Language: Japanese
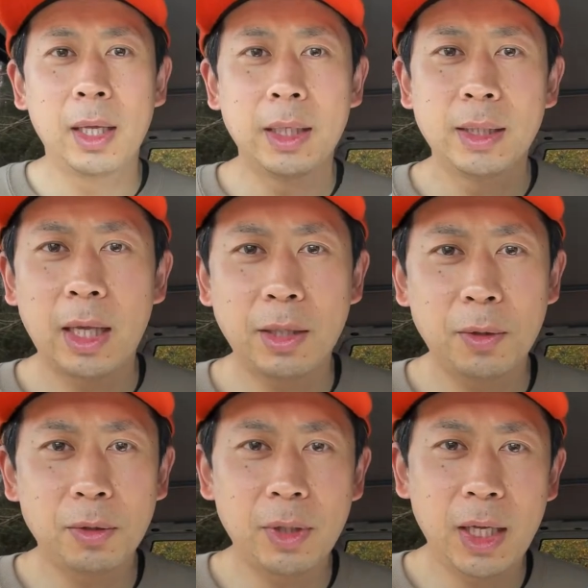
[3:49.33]
早
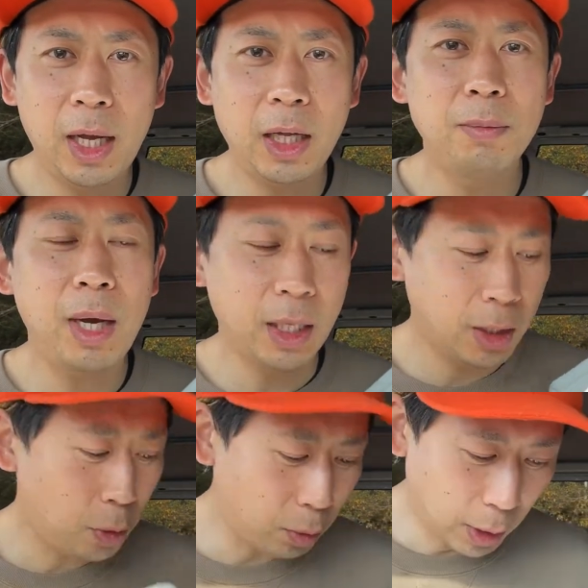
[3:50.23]
速着替える前
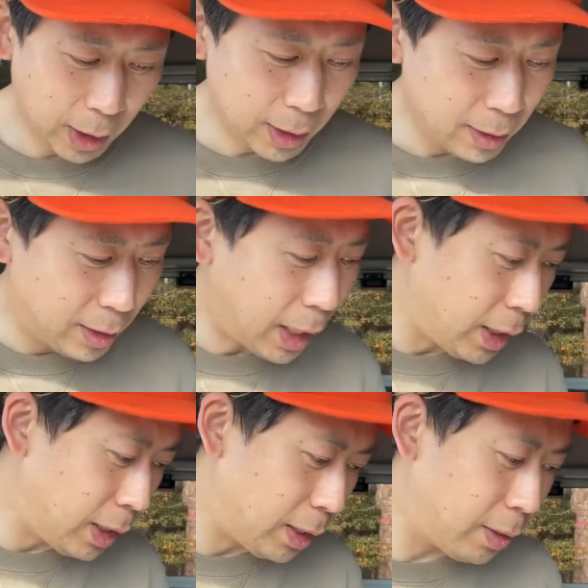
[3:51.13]
にちょっとね、
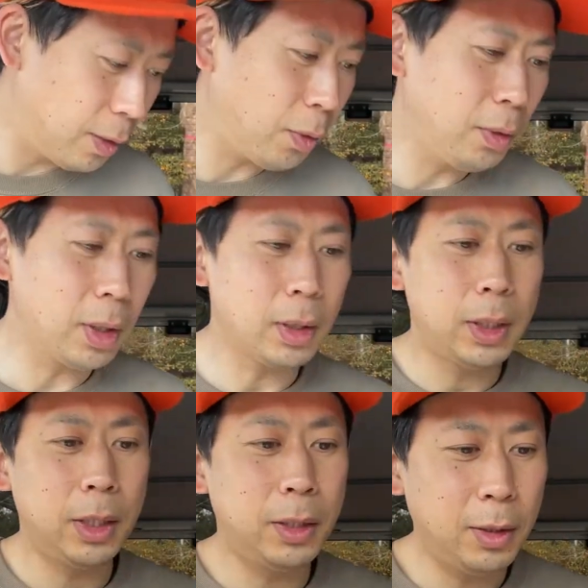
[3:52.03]
材質というか
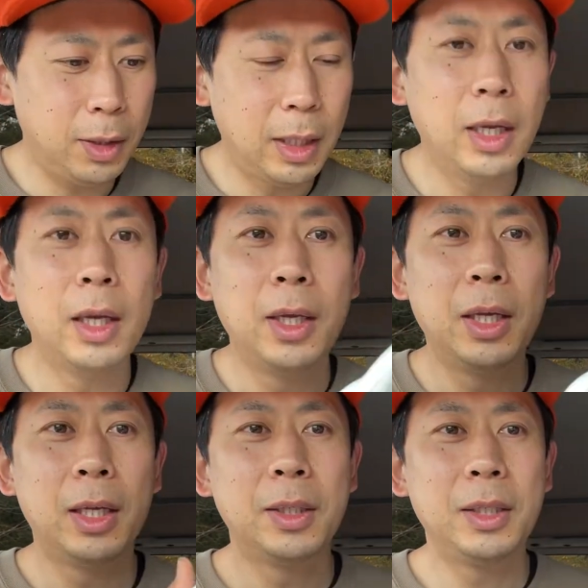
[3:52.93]
質、
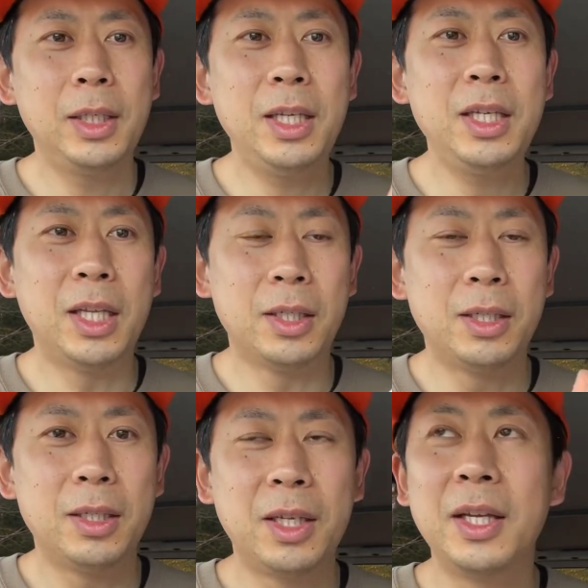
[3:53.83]
いいで
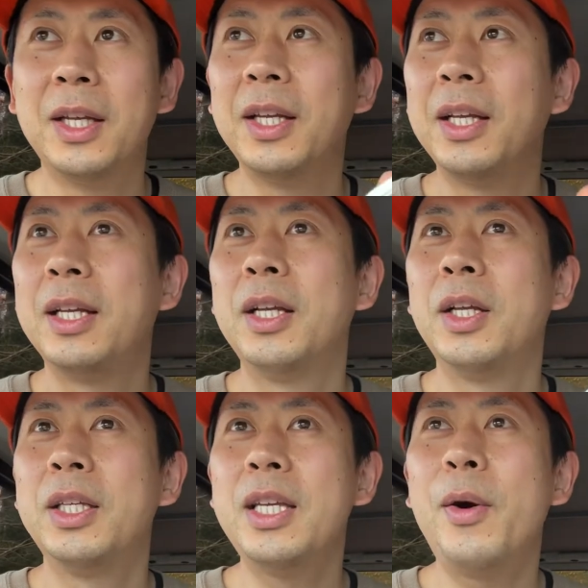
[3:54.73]
す。
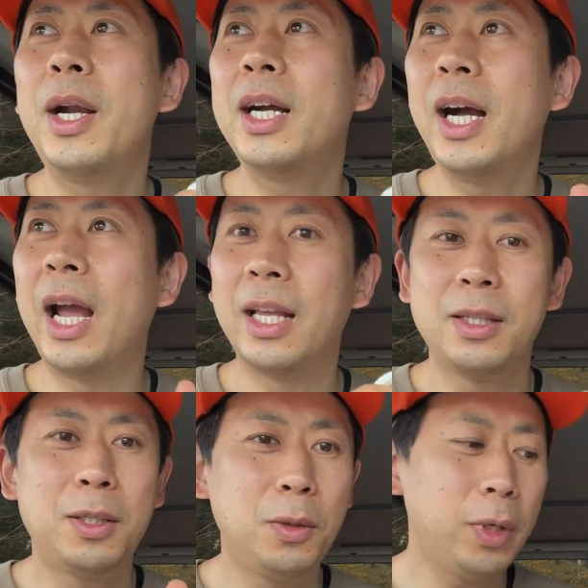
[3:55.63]
柔らかい。
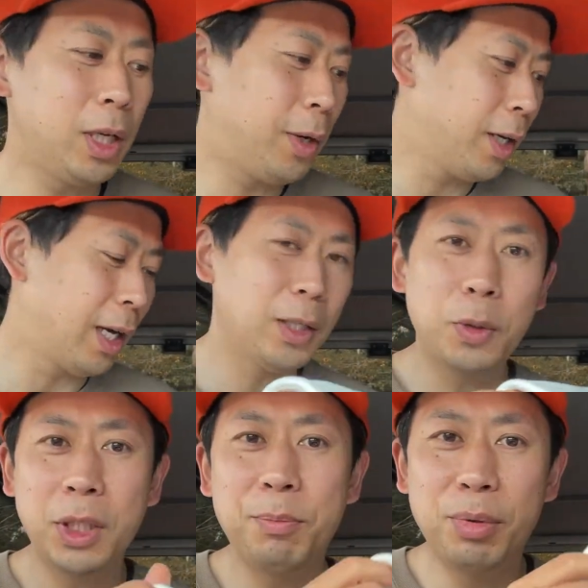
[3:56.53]
すごい柔らかい。そ
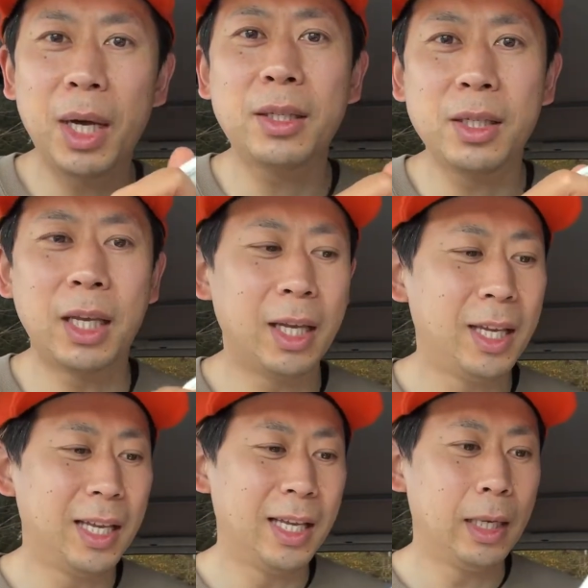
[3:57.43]
して分厚い。
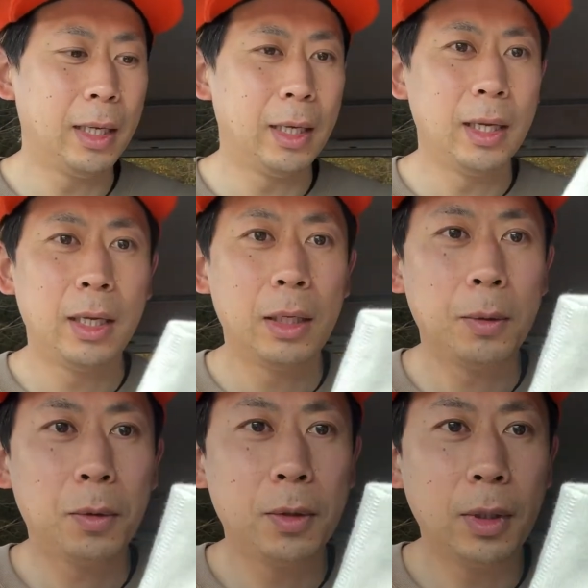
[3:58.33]

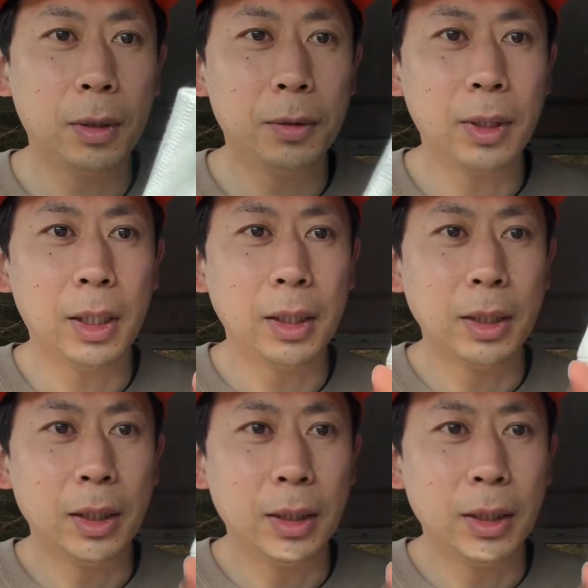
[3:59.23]
ここがこんな感じ。